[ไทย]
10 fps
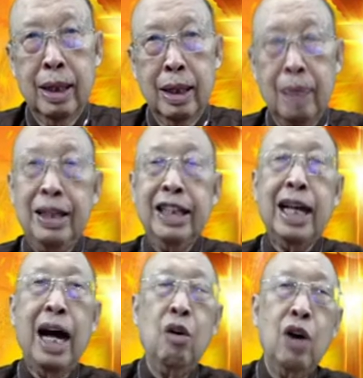แลววันนี้
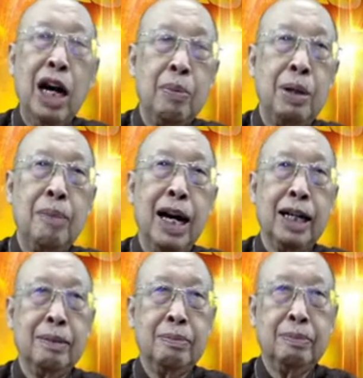ทาเขาหักเพื่อนบ้าน
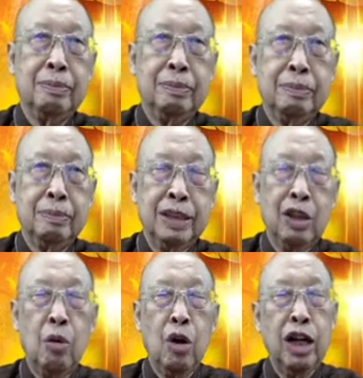พระ
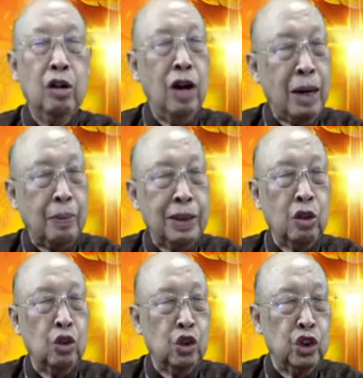เจ้าบอกให้เขาหัก พระเจ้า
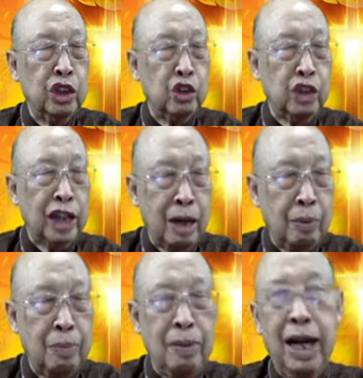ดุสิตที่จะหัก
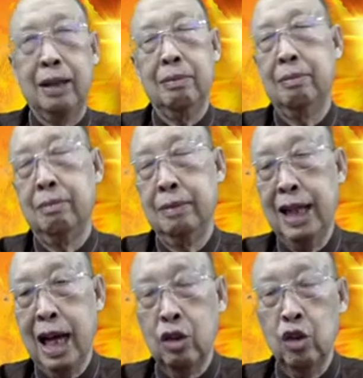เพื่อนบ้าน เหมือน
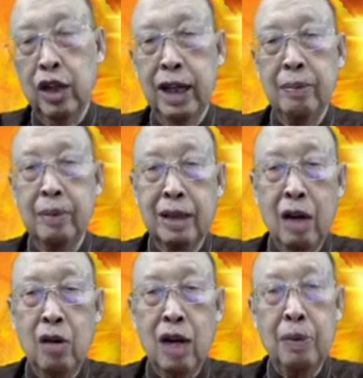หักตนเองทา
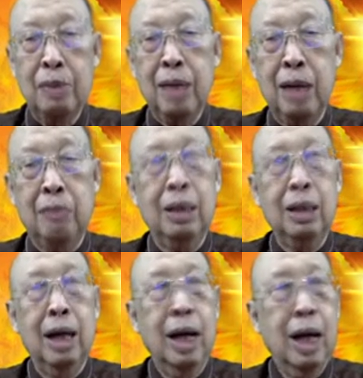เขาหักเพื่อนบ้านเหมือน
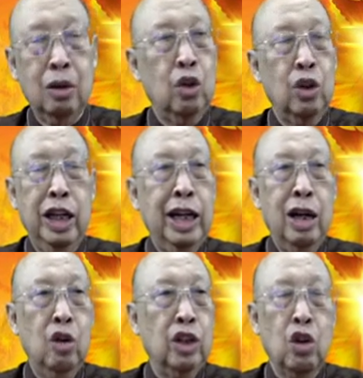หักตนเอง
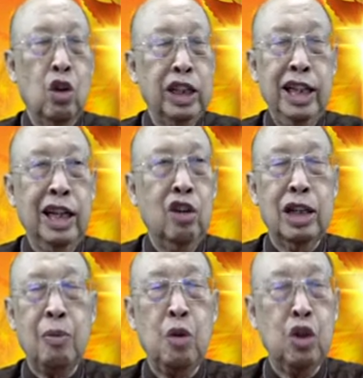เขาได้ของดี แล้วเขาก็
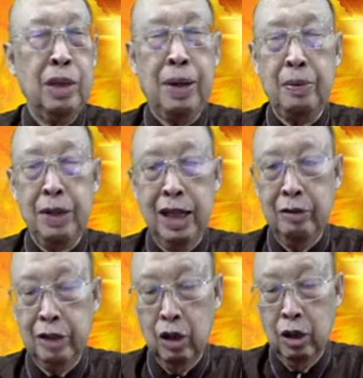นำของดีไปเพื่อนแล้ว
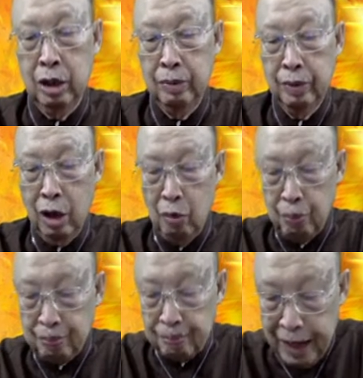พี่น้อง เอา
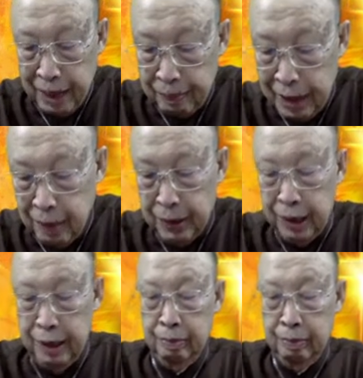แบ่งปันให้เพื่อน